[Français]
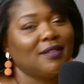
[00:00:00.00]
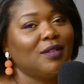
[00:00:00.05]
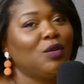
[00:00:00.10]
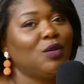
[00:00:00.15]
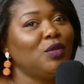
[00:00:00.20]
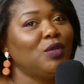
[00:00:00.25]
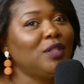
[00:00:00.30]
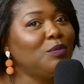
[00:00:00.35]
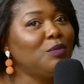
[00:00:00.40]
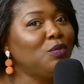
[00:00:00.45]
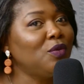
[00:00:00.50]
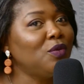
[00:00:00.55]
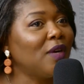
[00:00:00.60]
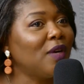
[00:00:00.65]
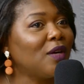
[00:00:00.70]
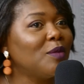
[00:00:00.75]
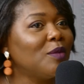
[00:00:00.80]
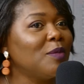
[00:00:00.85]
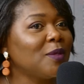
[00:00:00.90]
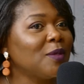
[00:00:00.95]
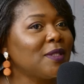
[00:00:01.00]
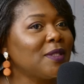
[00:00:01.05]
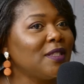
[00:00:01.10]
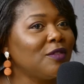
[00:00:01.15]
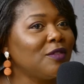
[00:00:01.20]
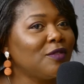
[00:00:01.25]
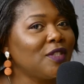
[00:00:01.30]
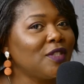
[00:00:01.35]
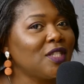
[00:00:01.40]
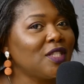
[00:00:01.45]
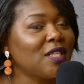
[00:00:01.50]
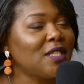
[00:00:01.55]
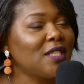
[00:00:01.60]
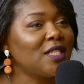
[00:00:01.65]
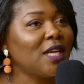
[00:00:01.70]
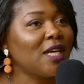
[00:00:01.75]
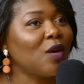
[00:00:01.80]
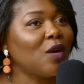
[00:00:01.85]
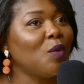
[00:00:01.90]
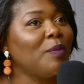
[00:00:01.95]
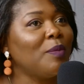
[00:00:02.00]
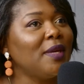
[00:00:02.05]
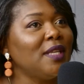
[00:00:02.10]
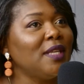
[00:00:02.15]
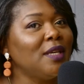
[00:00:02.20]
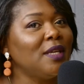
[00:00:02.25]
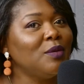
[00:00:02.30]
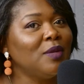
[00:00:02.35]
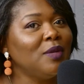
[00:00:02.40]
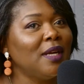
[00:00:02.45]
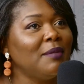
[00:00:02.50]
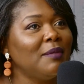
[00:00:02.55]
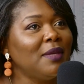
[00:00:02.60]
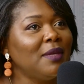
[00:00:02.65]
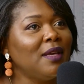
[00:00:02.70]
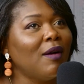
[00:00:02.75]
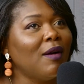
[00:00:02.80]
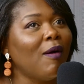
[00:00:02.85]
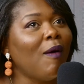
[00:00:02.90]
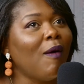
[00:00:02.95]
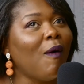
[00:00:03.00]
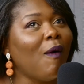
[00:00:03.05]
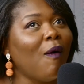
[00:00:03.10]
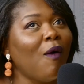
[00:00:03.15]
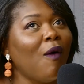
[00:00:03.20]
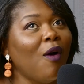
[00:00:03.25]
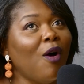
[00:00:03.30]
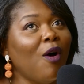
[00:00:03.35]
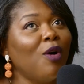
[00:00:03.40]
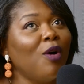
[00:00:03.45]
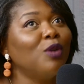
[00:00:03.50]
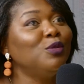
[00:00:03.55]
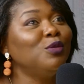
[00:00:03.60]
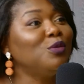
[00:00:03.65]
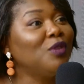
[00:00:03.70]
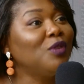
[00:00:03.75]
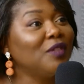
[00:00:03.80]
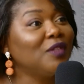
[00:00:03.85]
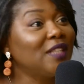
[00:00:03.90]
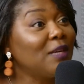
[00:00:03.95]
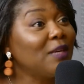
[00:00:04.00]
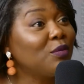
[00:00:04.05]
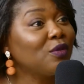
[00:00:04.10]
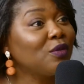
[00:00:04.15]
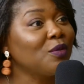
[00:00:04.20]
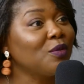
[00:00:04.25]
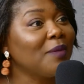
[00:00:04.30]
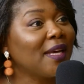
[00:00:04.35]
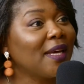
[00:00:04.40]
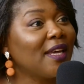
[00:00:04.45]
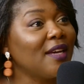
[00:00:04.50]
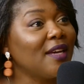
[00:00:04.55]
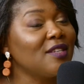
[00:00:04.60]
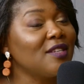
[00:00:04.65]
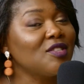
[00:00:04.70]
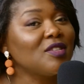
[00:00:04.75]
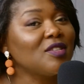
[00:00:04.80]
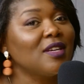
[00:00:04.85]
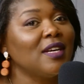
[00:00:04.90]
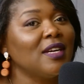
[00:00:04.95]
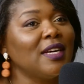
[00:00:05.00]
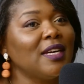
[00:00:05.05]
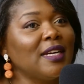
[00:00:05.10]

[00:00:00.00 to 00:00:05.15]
Le début a commencé. Au fait, j'ai accompagné une amie en, en Ouganda pour son mariage.